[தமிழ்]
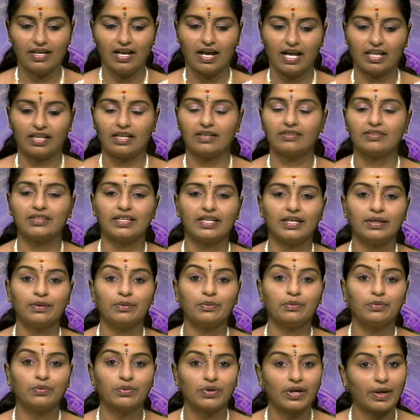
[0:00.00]
அதாவது
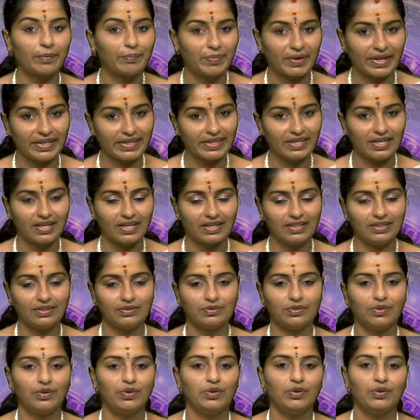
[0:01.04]
உங்கள் பையன்
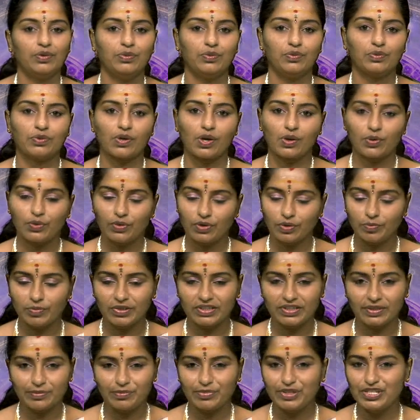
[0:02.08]
உங்கள்
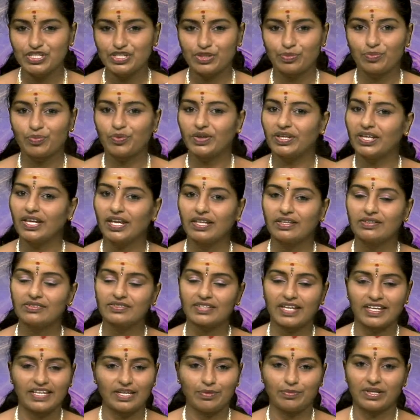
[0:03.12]
குடும்பத்தை மிஞ்சி போய் எதுவும்
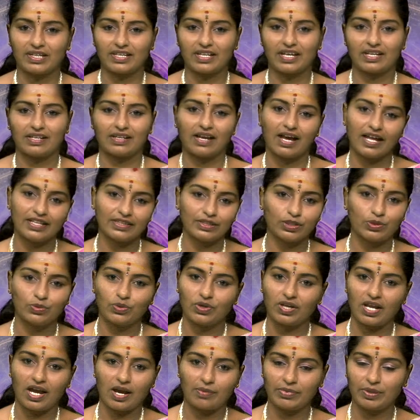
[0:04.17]
செய்ய மாட்டார் அந்த
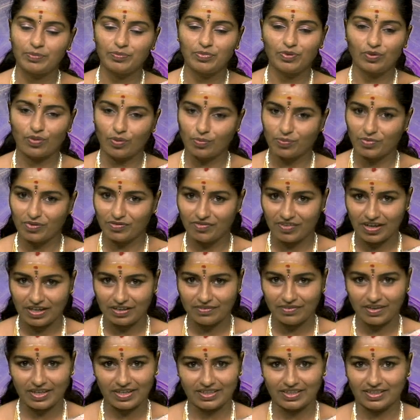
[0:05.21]
ஒரு அமைப்பு ரொம்ப
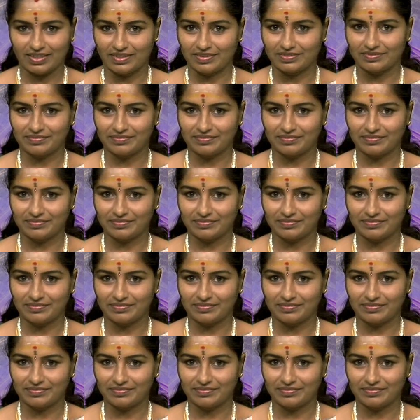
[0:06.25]
வலுவாக இருக்கு